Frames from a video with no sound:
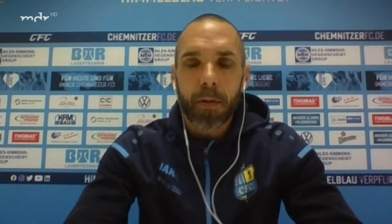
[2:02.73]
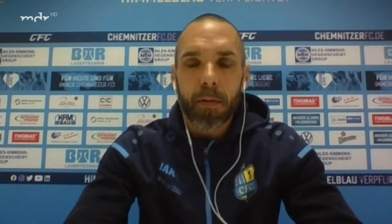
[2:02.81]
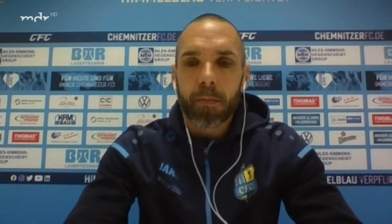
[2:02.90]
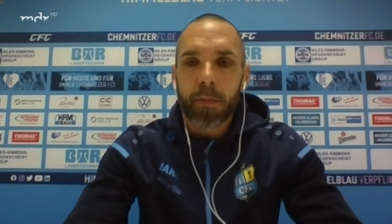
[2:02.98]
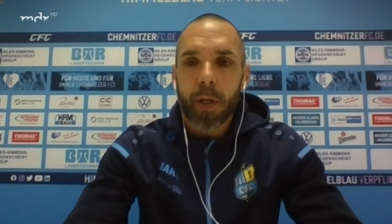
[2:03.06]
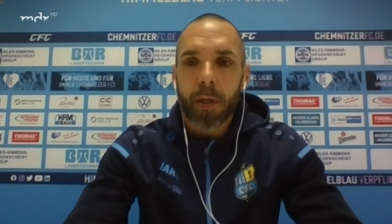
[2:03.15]

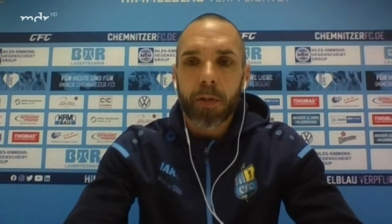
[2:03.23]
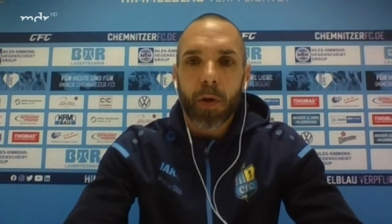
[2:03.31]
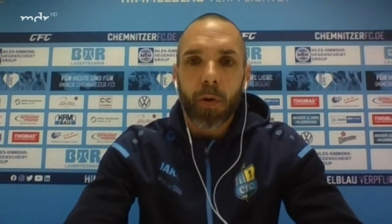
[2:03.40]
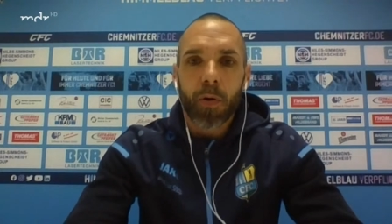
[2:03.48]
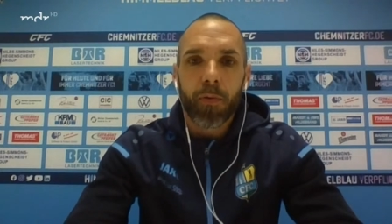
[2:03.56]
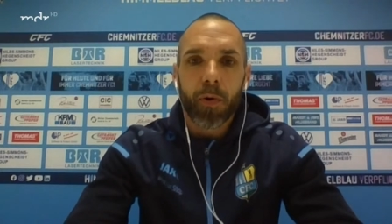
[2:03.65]
Ähm, da ist
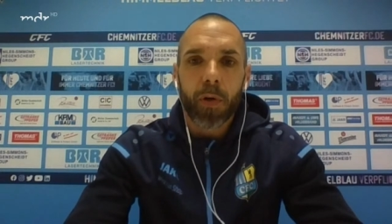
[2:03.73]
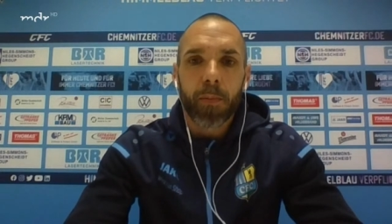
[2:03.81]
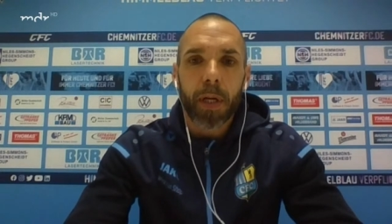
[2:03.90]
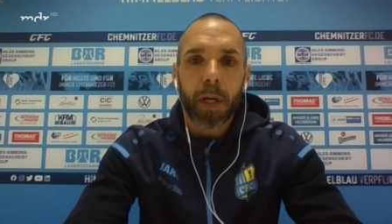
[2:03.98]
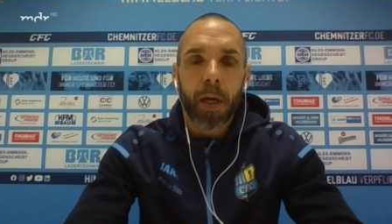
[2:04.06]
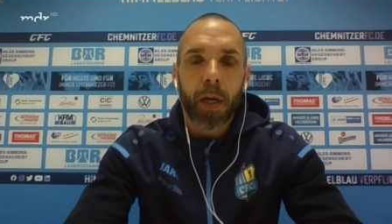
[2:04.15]
er auch voll
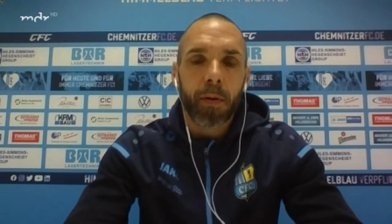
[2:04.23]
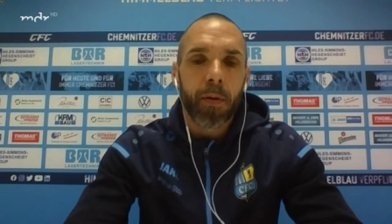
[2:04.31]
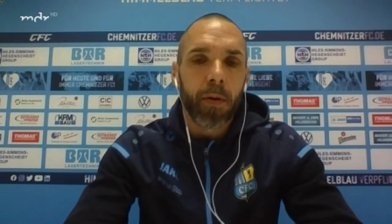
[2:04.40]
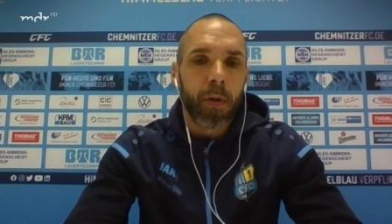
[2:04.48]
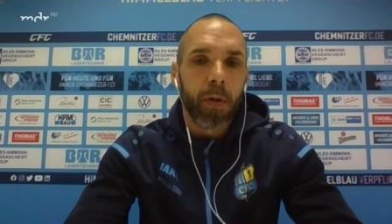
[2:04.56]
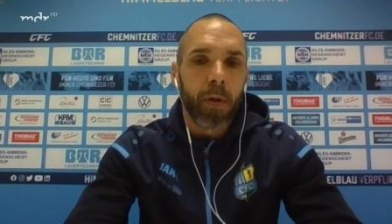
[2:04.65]
im Plan.
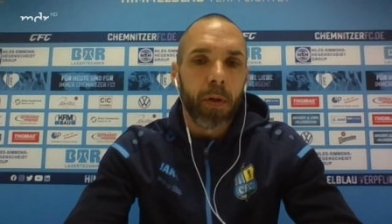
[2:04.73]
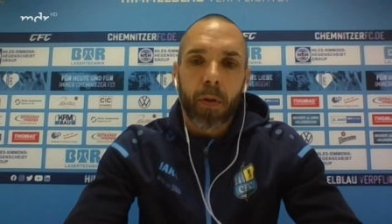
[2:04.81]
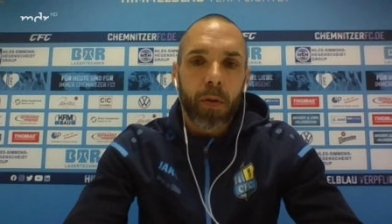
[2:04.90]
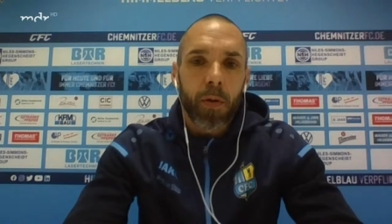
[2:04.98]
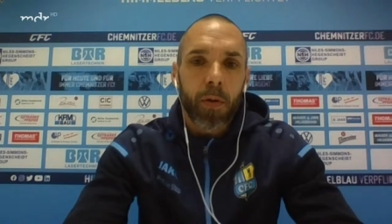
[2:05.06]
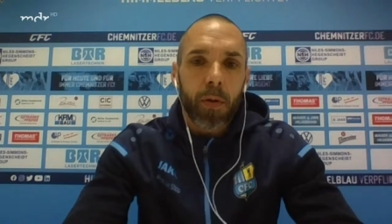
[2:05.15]

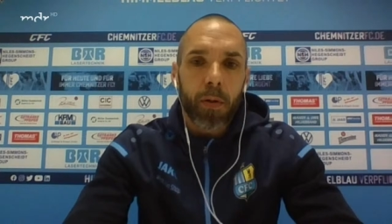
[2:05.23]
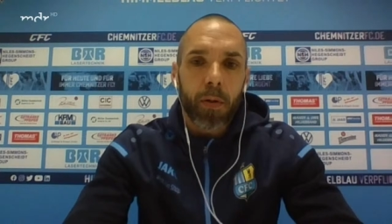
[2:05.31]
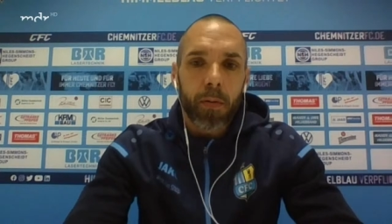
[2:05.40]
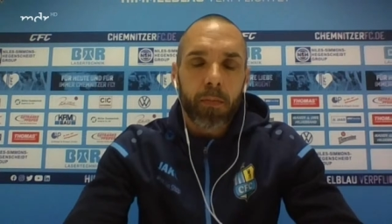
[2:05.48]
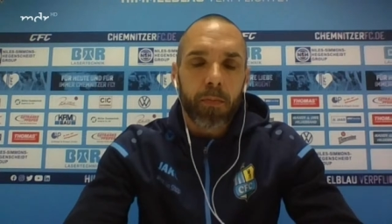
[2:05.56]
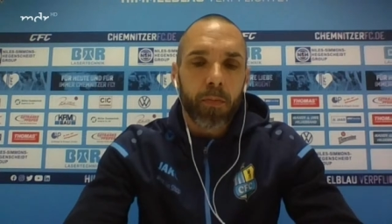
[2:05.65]

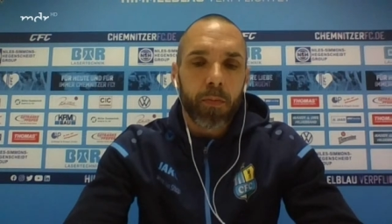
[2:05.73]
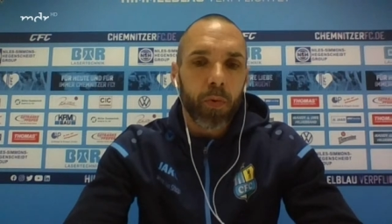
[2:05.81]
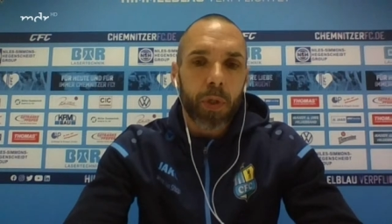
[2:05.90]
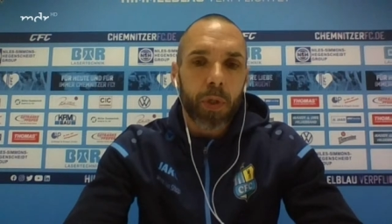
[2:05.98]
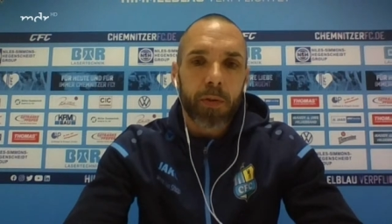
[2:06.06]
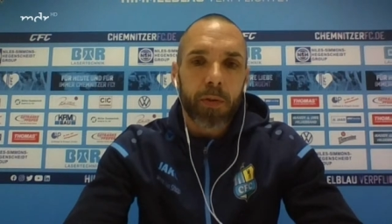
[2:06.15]
Ähm, und
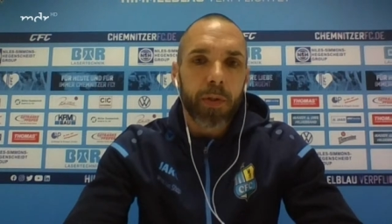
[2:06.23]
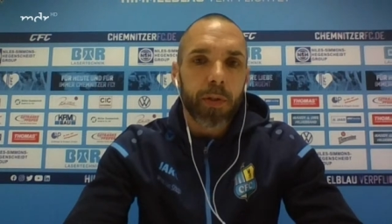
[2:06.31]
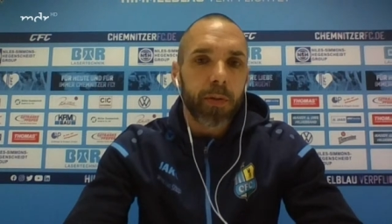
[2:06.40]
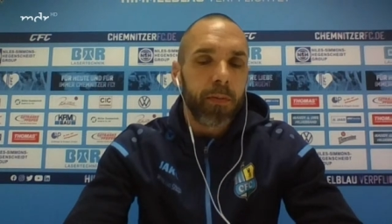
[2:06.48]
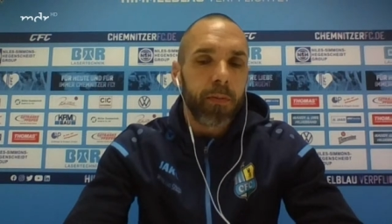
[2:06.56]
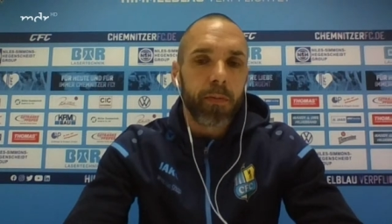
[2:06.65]

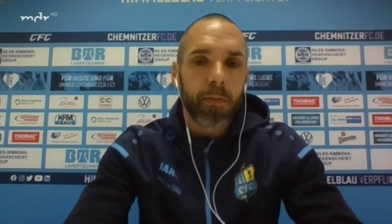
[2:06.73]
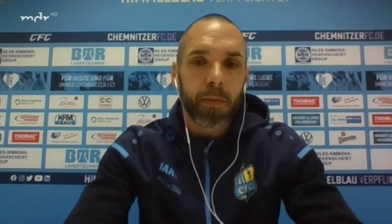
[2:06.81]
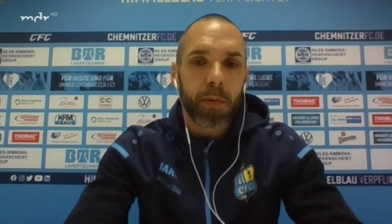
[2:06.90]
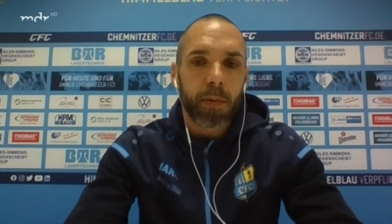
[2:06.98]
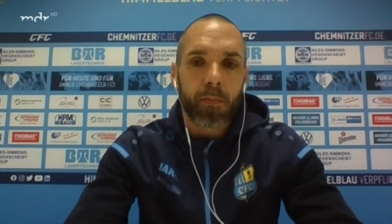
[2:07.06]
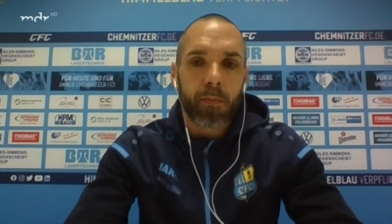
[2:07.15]
ansonsten
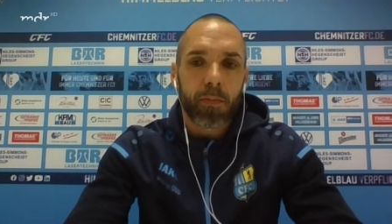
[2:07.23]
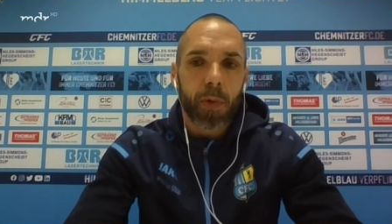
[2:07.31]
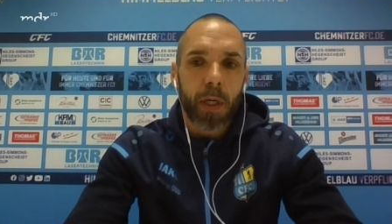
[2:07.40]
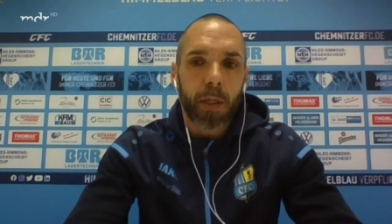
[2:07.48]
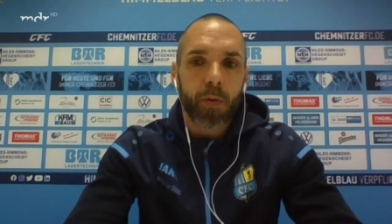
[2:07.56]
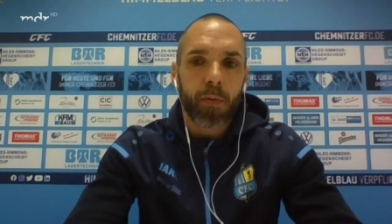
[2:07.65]
ähm, kann
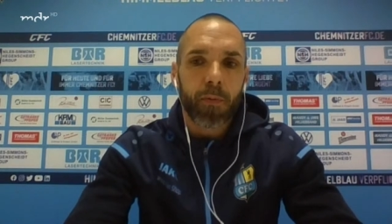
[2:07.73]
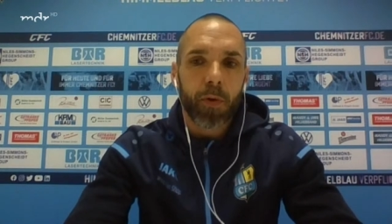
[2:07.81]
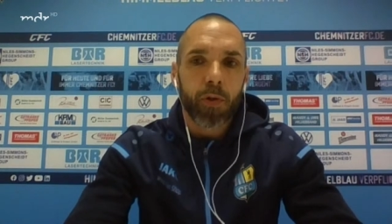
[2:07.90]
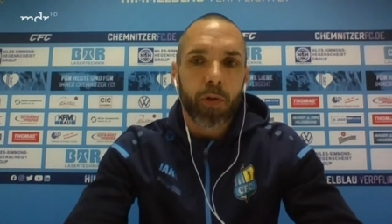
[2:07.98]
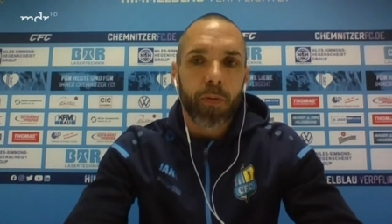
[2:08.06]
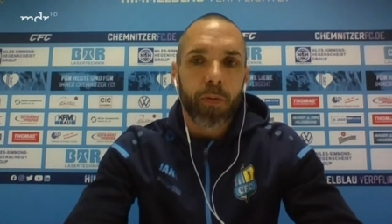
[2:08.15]
ich aus dem Freund
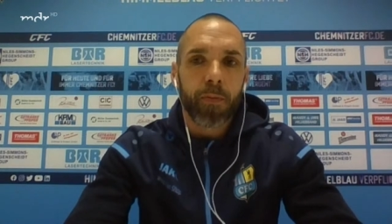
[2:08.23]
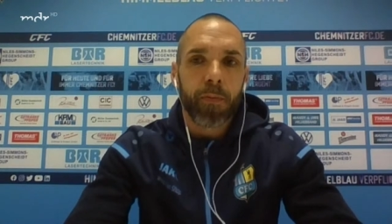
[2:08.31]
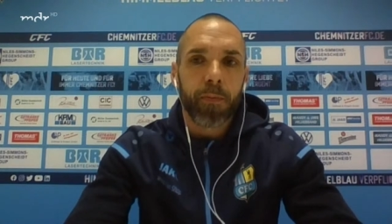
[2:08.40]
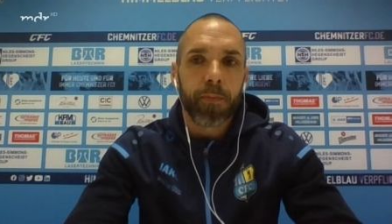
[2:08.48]
schöpfen.